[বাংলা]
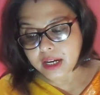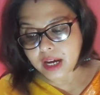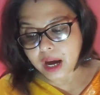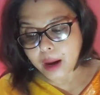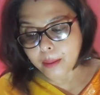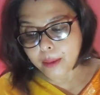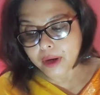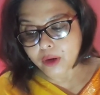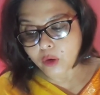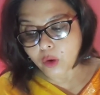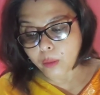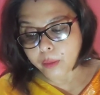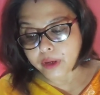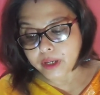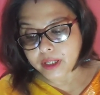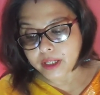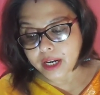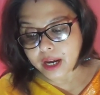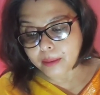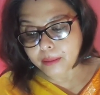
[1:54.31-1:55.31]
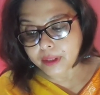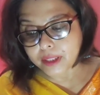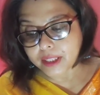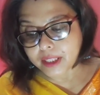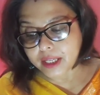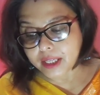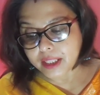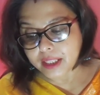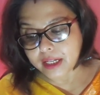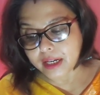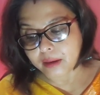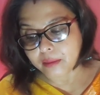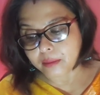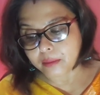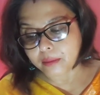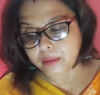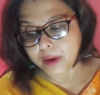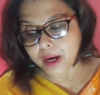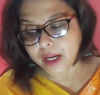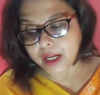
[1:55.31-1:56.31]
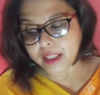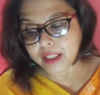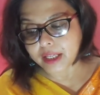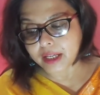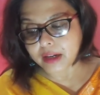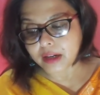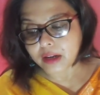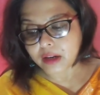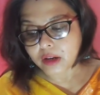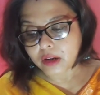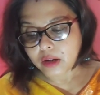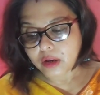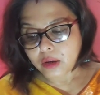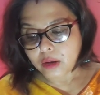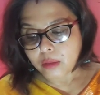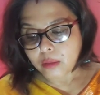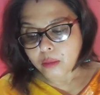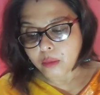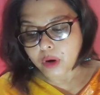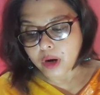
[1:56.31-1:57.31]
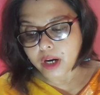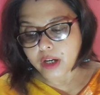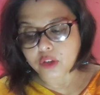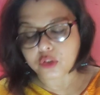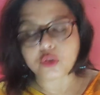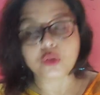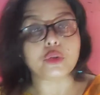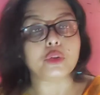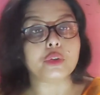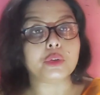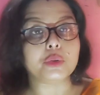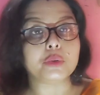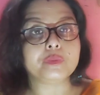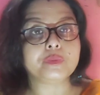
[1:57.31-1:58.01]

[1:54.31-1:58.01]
আমার কমেন্টটা আমি দিয়ে দিলাম বাকিদের পড়ার জন্য